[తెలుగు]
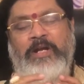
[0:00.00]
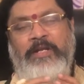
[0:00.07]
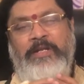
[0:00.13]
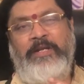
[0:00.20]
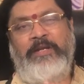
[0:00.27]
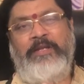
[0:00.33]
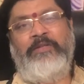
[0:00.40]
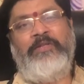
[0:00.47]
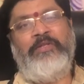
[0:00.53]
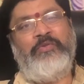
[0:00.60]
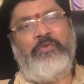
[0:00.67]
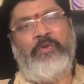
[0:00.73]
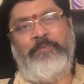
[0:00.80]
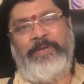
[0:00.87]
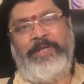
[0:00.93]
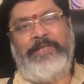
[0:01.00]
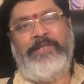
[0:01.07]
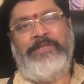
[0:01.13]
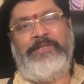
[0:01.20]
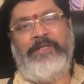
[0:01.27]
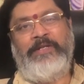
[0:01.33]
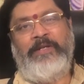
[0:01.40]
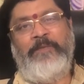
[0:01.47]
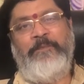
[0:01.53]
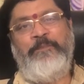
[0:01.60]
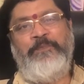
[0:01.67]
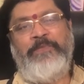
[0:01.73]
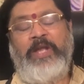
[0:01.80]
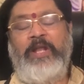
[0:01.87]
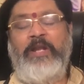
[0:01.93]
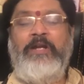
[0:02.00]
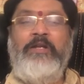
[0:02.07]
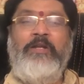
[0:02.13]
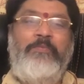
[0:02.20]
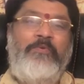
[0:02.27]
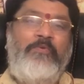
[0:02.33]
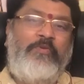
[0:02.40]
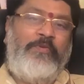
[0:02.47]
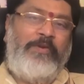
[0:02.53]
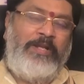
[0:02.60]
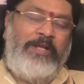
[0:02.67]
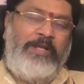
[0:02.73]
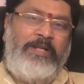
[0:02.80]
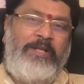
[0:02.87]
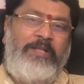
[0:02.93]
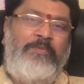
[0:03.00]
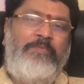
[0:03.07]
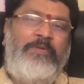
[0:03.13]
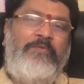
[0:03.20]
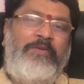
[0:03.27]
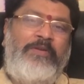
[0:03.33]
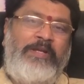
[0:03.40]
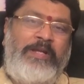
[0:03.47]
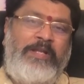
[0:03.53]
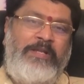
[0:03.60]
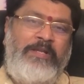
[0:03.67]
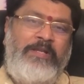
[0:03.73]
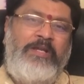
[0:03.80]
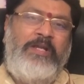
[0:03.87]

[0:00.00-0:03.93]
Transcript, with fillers: ఆ నిర్ణయం తీసుకోవడం ప్రయత్నించండి అలాంటప్పుడు ఒకవేళ కానీ అన్నదమ్ములు ఎవరే కానీ